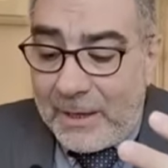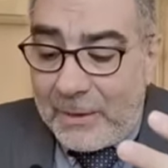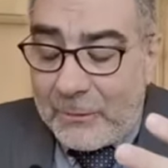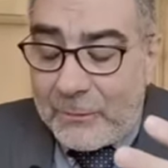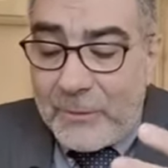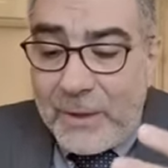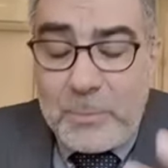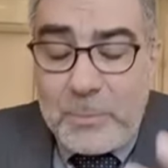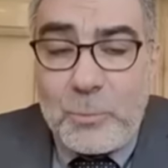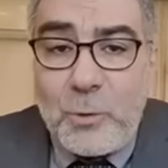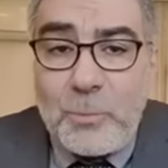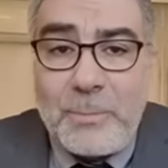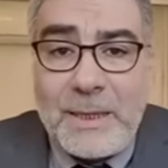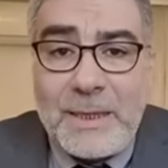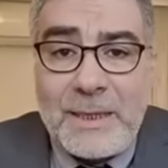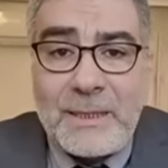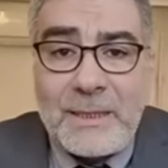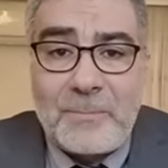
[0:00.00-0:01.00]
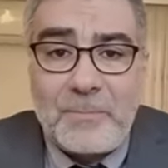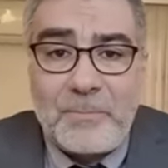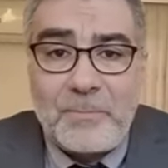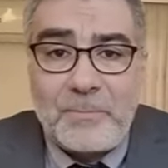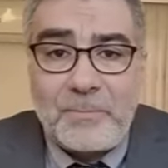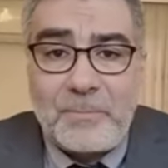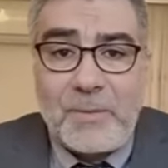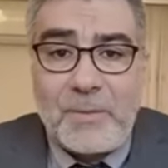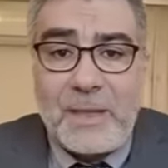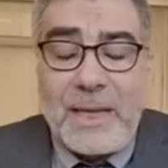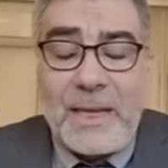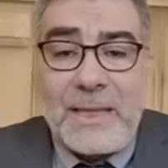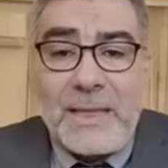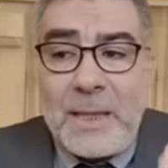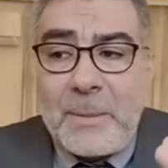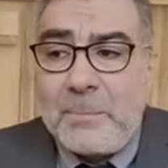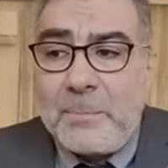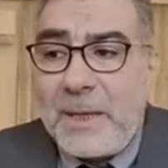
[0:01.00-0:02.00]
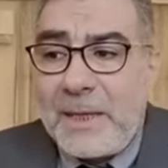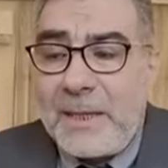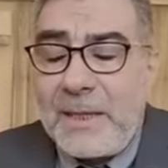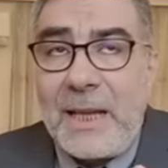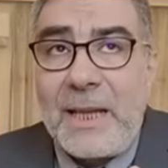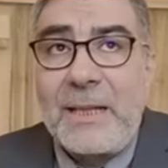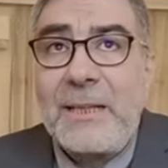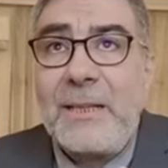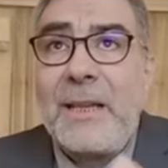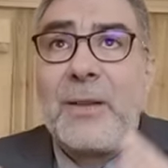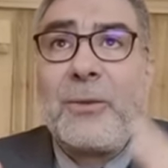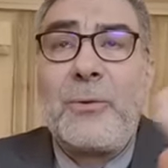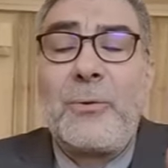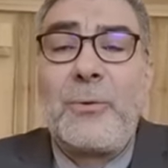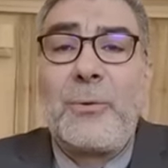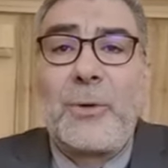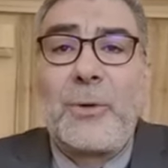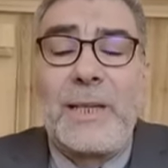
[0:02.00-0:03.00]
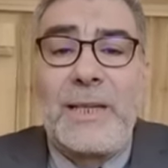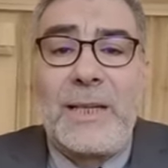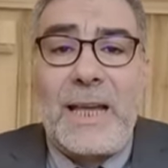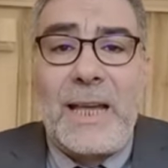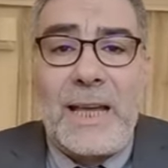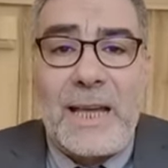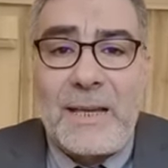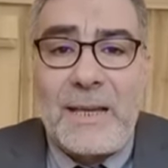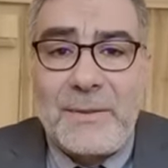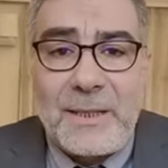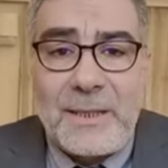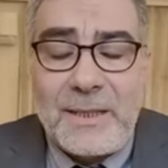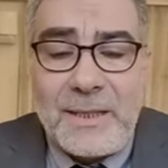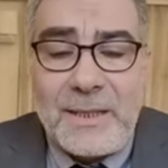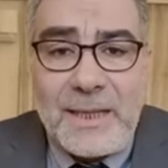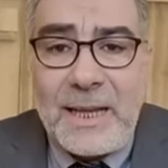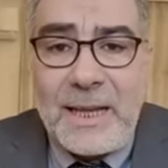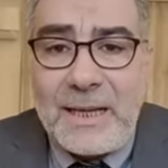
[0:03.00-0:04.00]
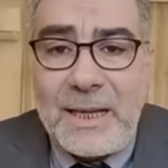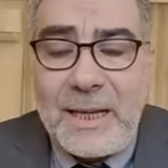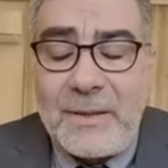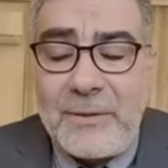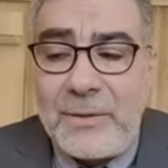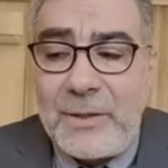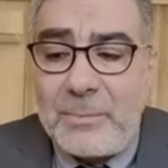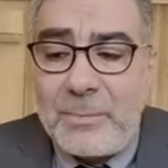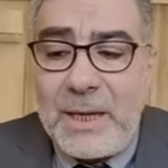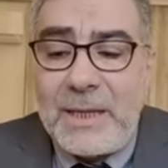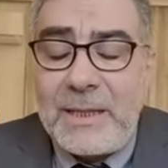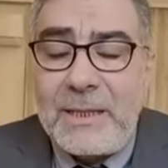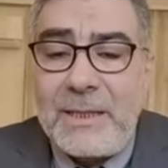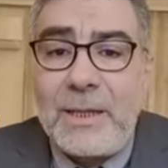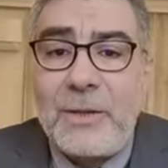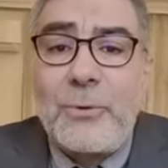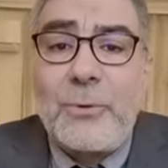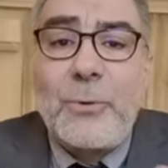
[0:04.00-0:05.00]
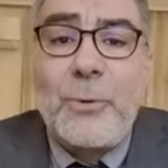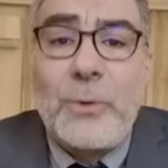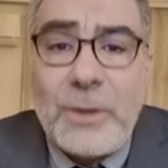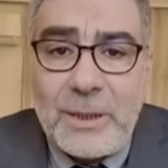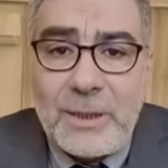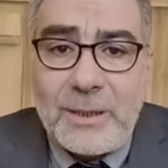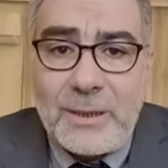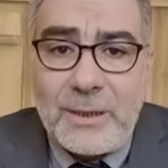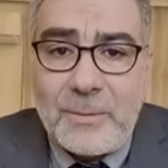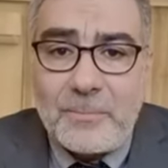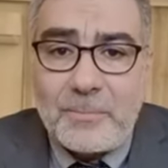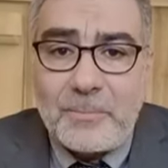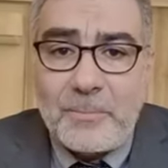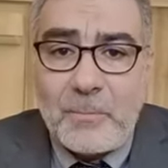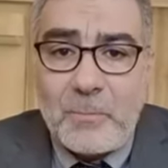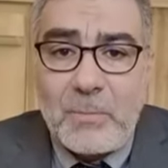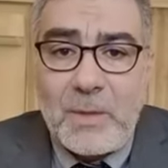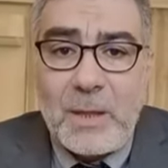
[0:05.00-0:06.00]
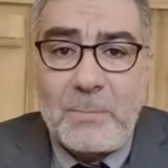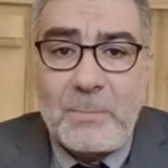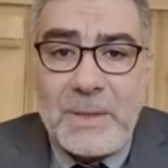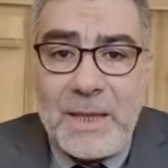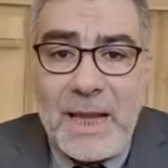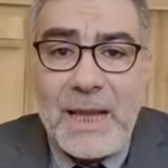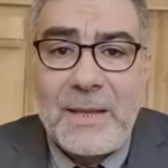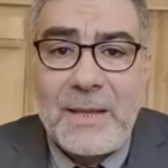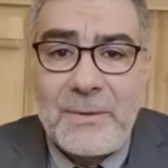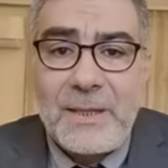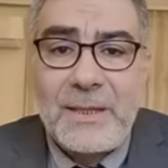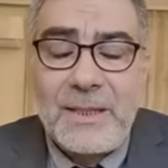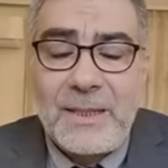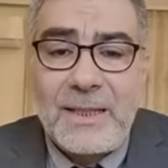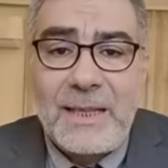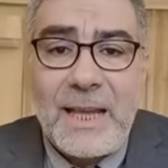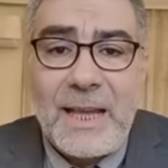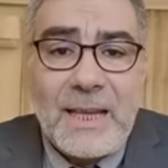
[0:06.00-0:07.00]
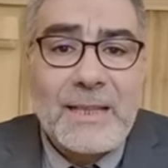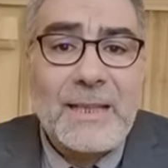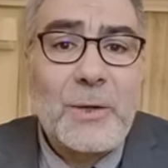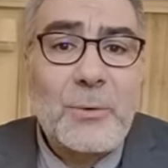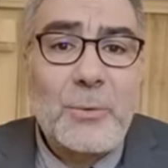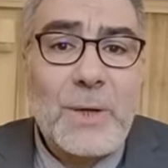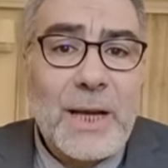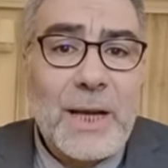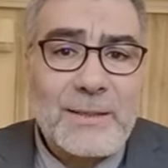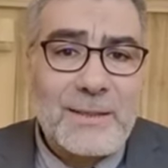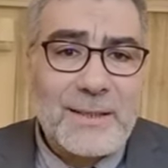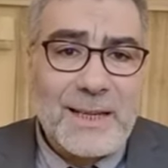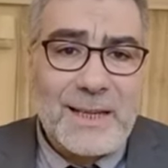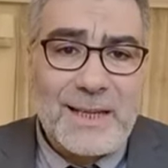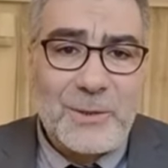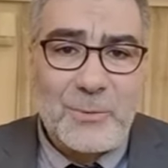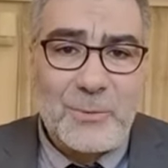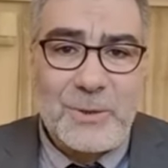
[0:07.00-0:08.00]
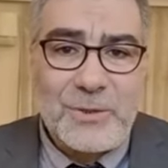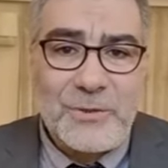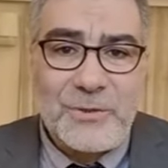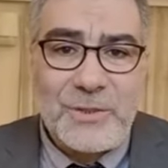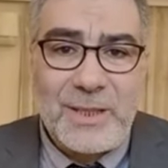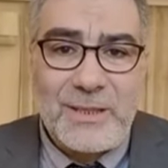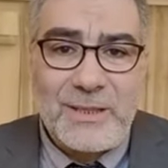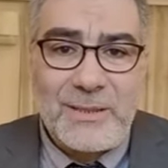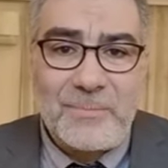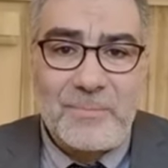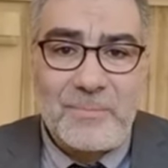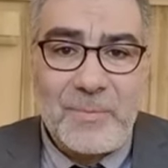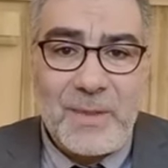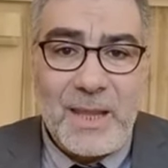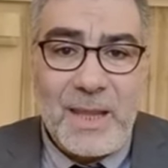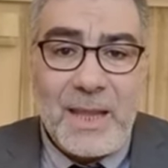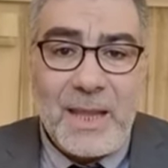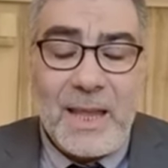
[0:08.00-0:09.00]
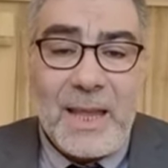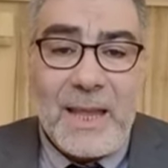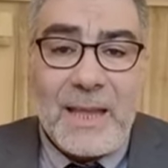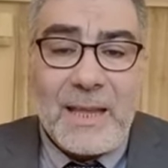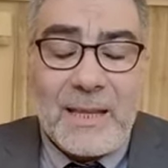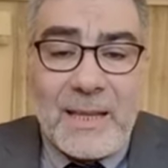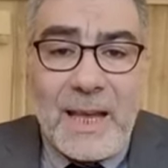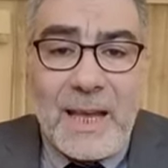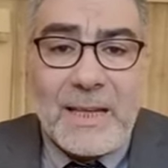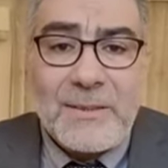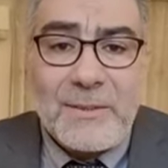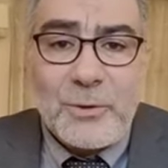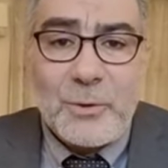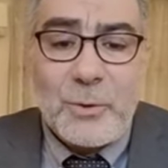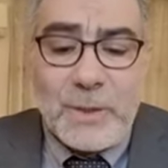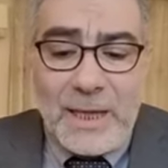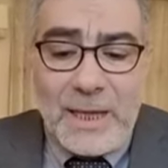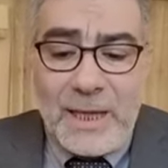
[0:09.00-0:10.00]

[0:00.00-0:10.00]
فالمؤمن ينبغي أن ينظر إلى هذا الإله العظيم أن يظن بهذا الإله أنه قادر على كل شيء قادر